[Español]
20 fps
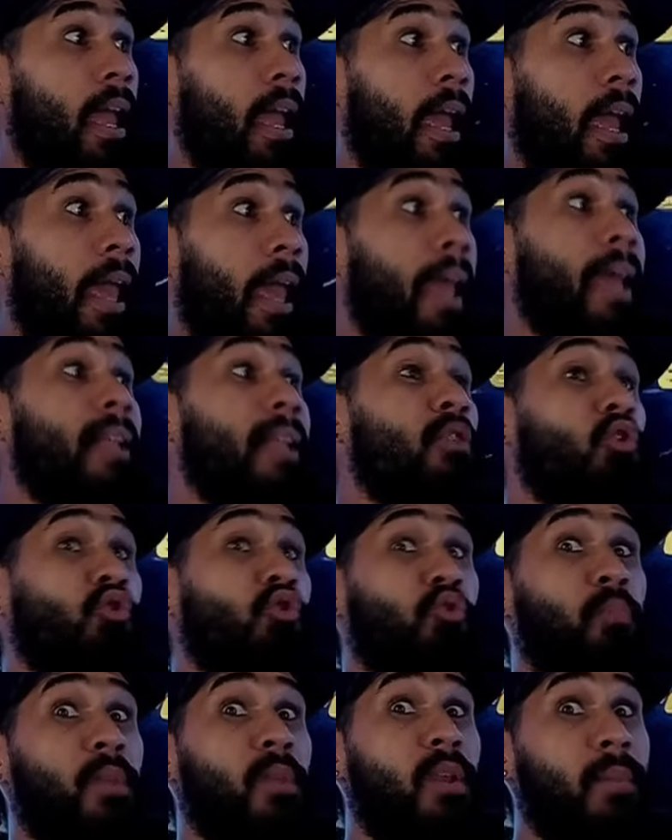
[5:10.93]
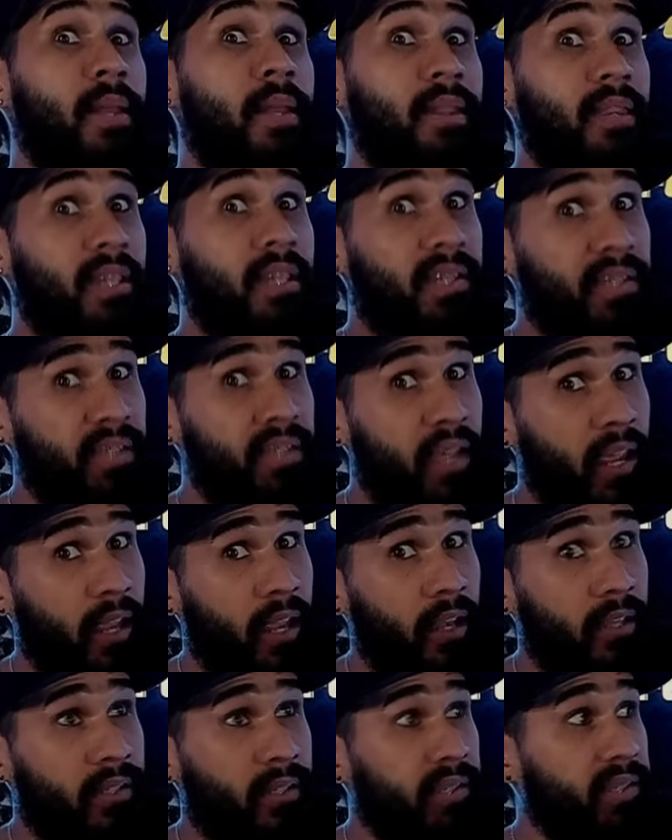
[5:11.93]
en el
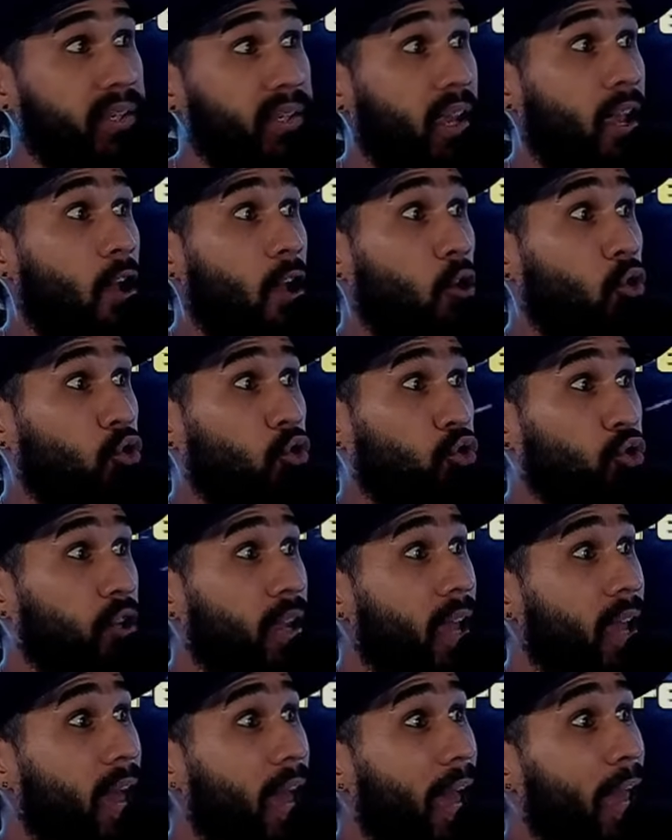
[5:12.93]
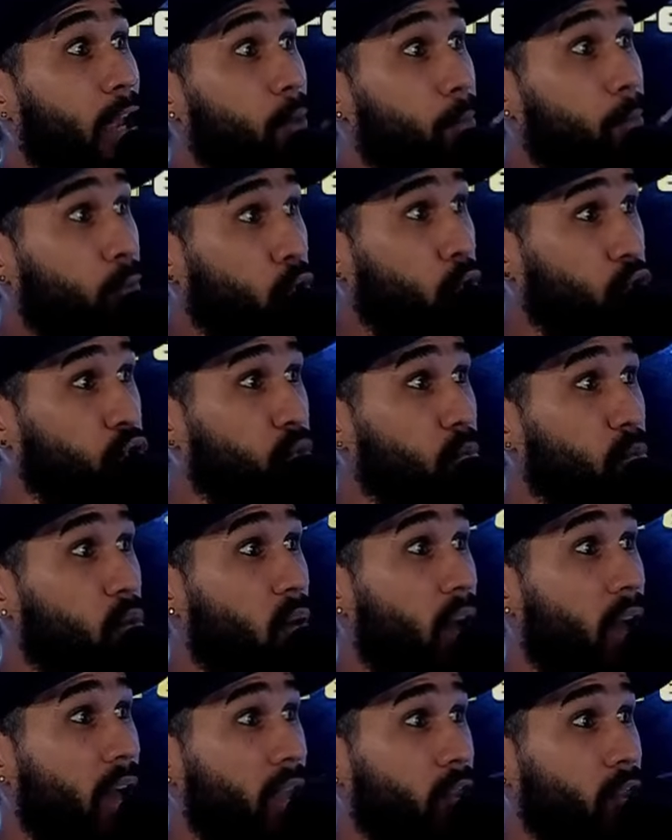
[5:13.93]
2026. O sea, el
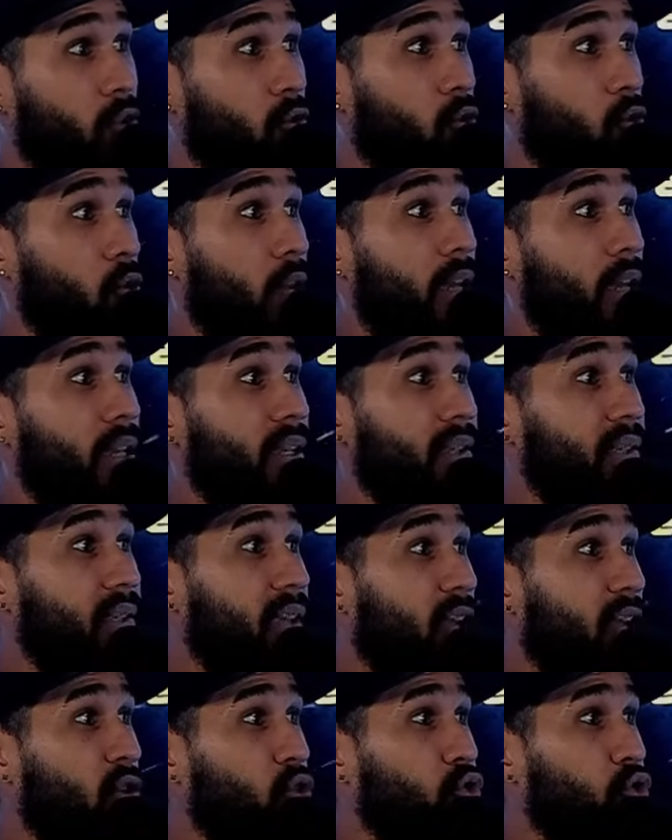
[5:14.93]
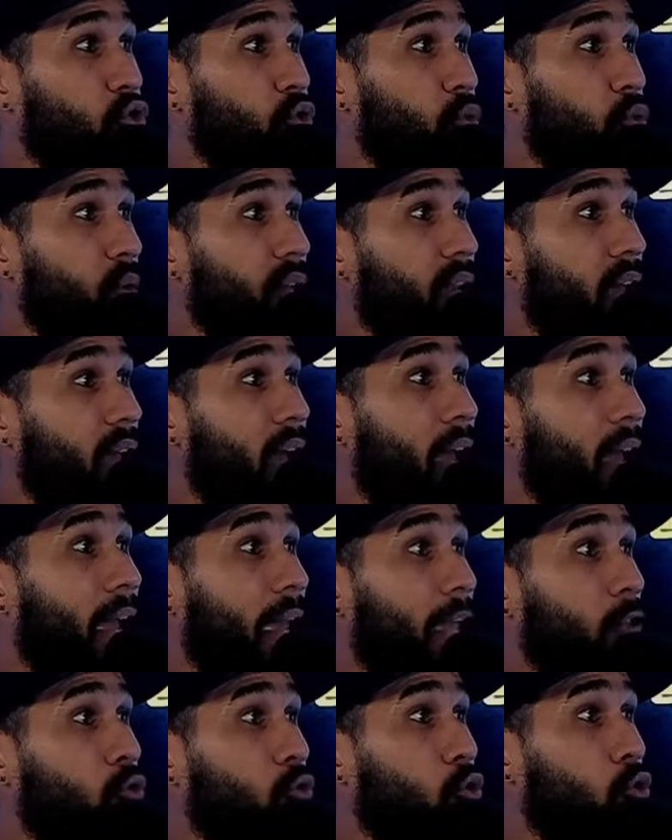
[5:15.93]
próximo año se construirán
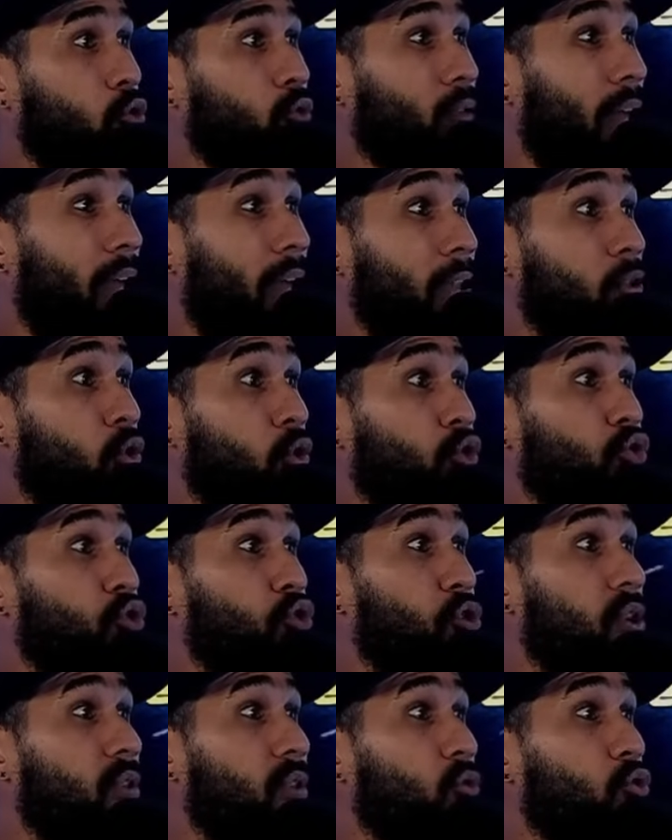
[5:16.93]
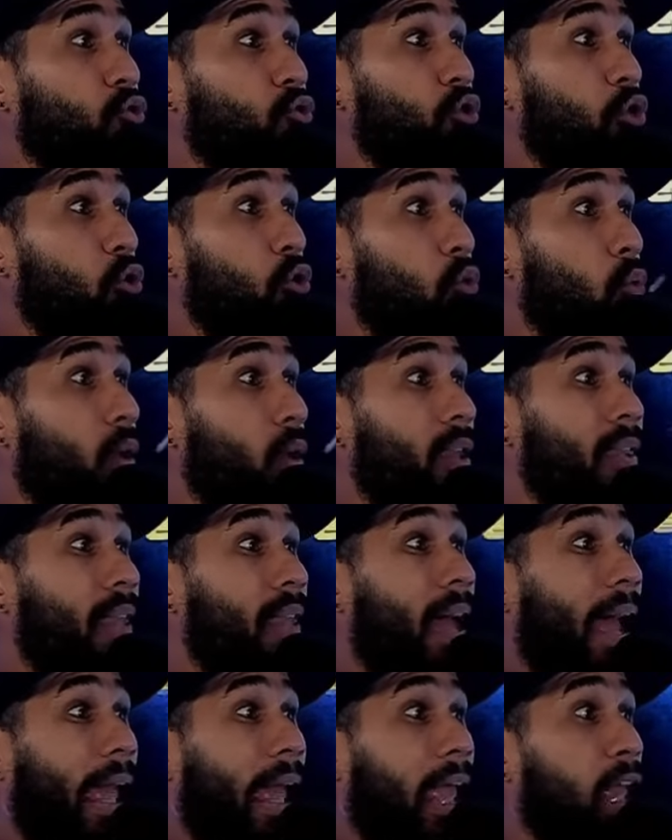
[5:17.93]
en total
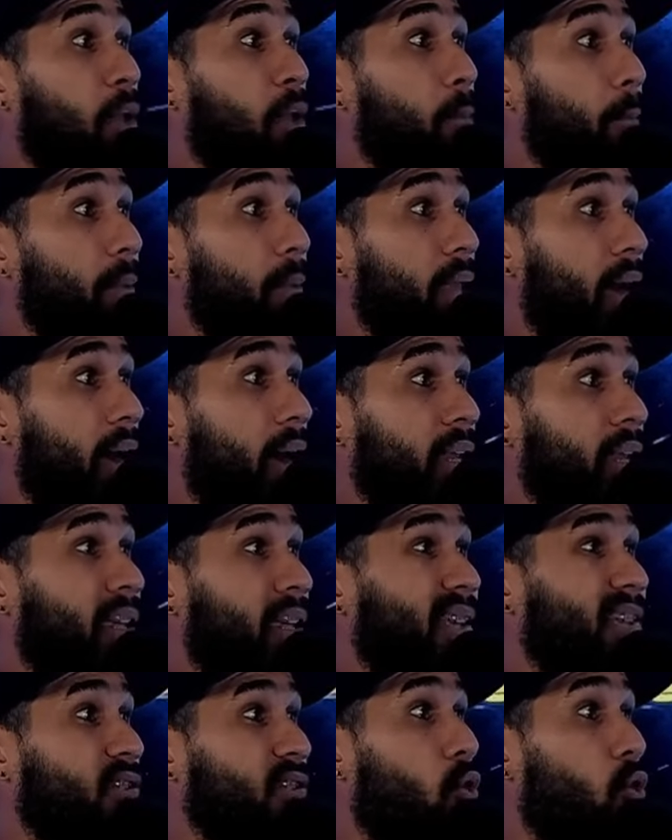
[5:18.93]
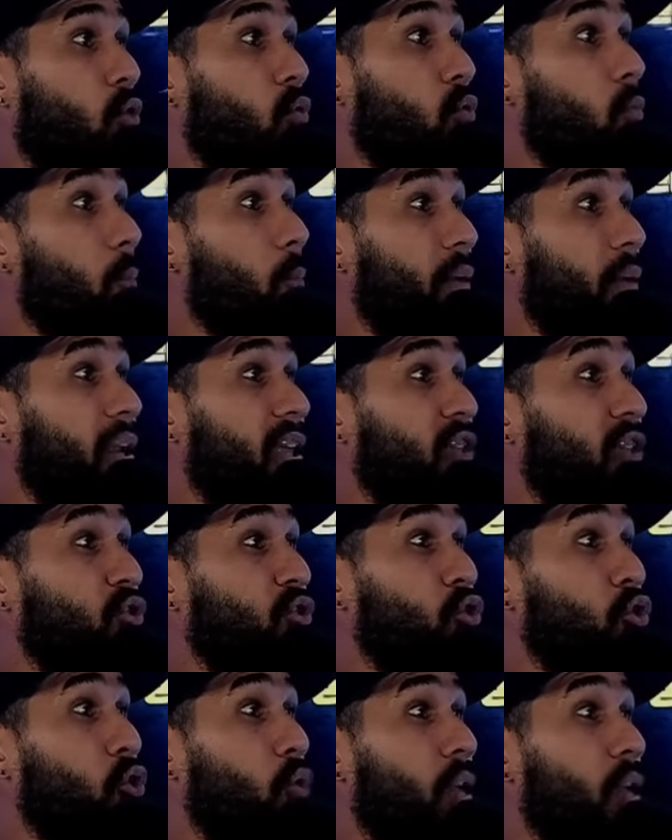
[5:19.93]
250 ejemplares con un
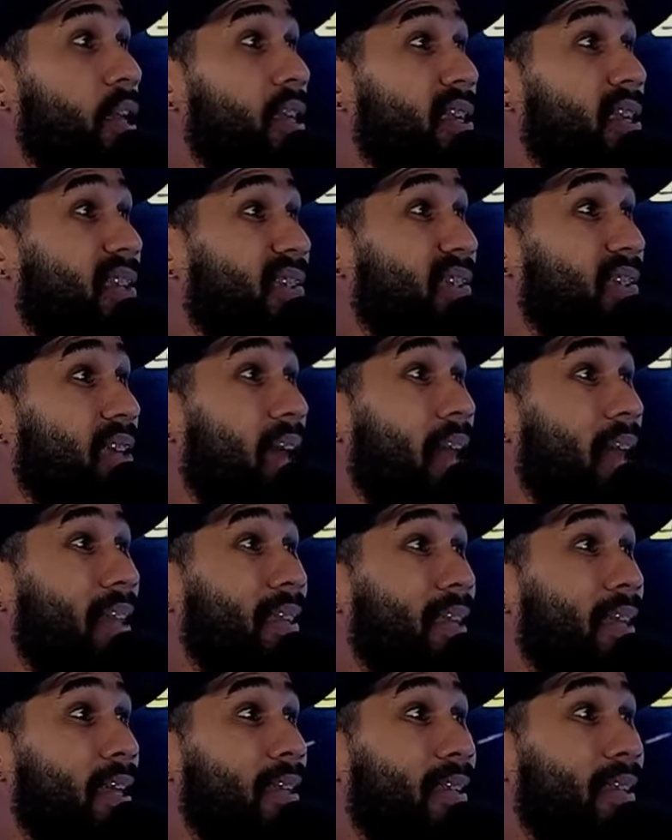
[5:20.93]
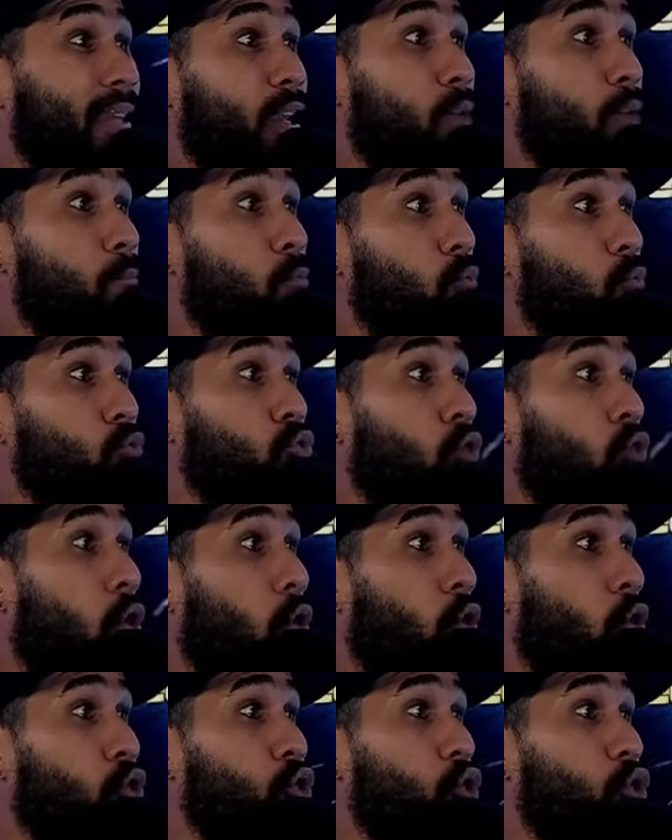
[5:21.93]
precio inicial de
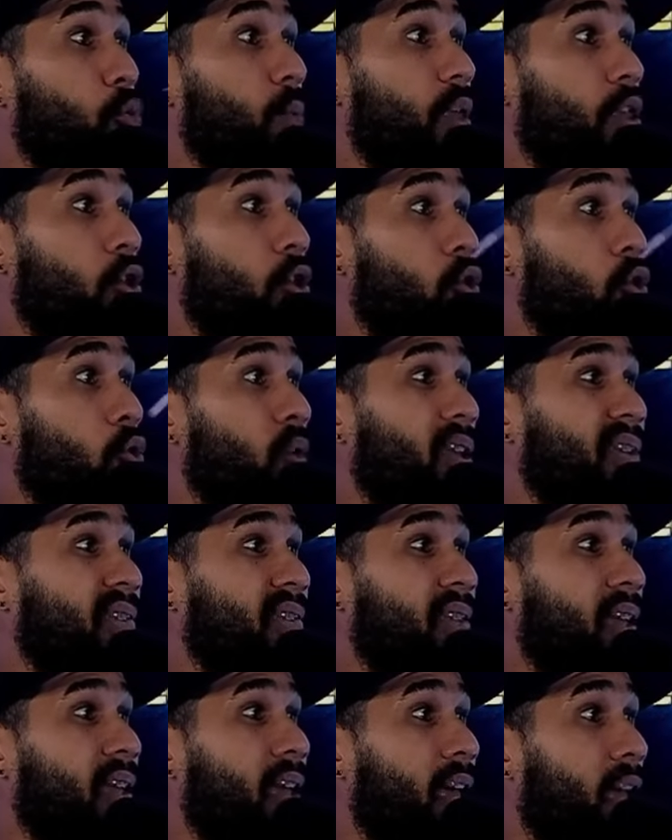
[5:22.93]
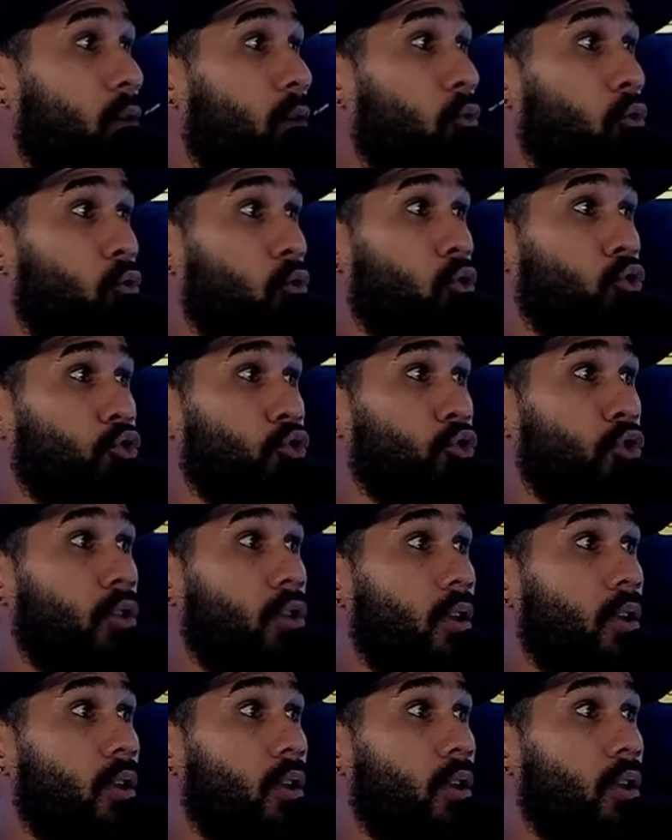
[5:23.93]
3.8 millones de euros